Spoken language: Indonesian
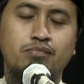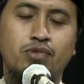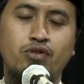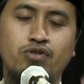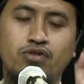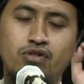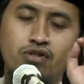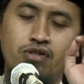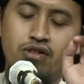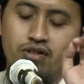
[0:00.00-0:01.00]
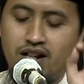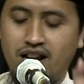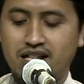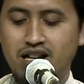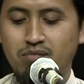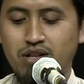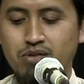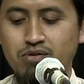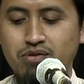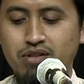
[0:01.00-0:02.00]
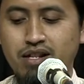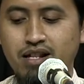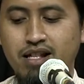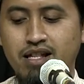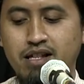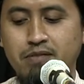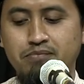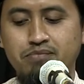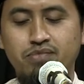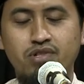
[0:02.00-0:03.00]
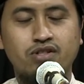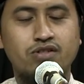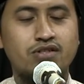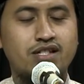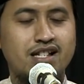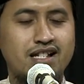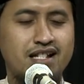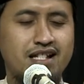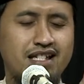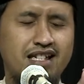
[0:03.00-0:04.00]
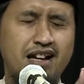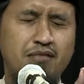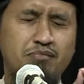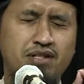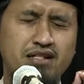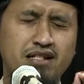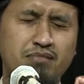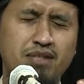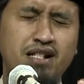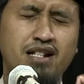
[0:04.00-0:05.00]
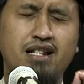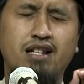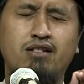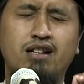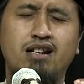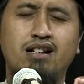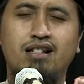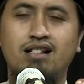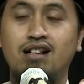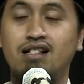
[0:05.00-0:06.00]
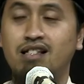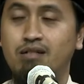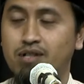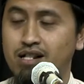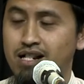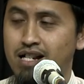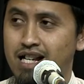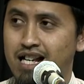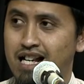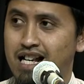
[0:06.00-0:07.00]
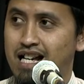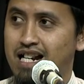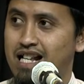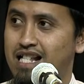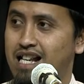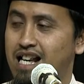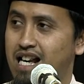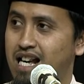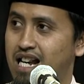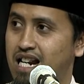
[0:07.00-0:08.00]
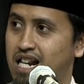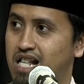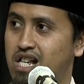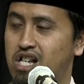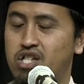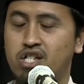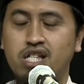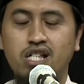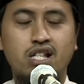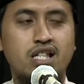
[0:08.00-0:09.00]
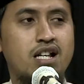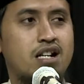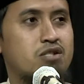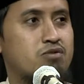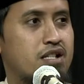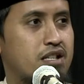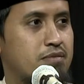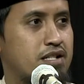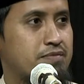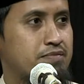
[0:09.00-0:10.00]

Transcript: Contoh orang yang masuk Islam. Contohnya yang pertama dari orang Nasrani siapa? Raja Najasyi. Yang kedua siapa?